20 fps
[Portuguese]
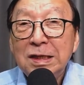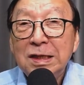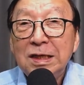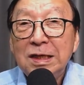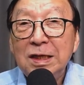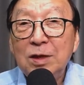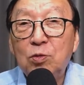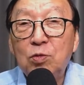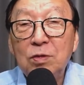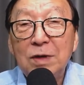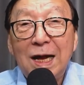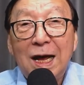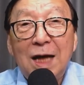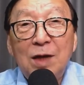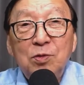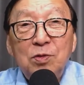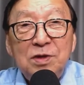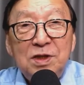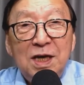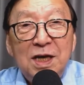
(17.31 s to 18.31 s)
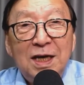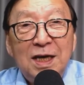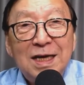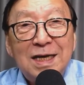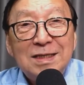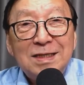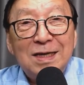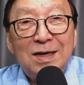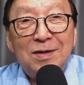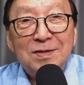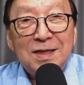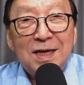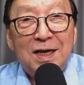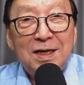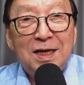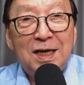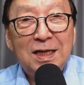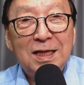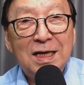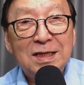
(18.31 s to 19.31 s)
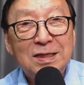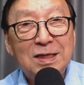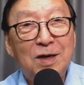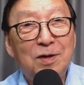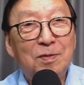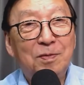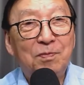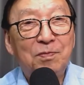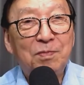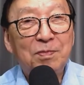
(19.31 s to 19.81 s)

e do lado tinha redação, sala de redação.